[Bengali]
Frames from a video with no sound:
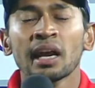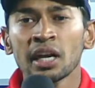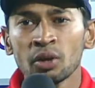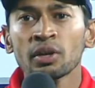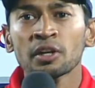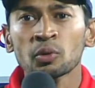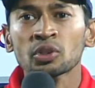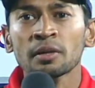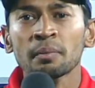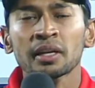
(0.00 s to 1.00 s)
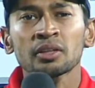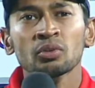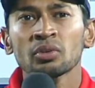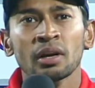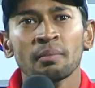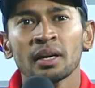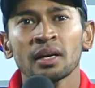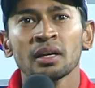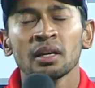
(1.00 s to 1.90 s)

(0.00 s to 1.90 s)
আর্লি উইকেট পড়তে পারে তো আমরা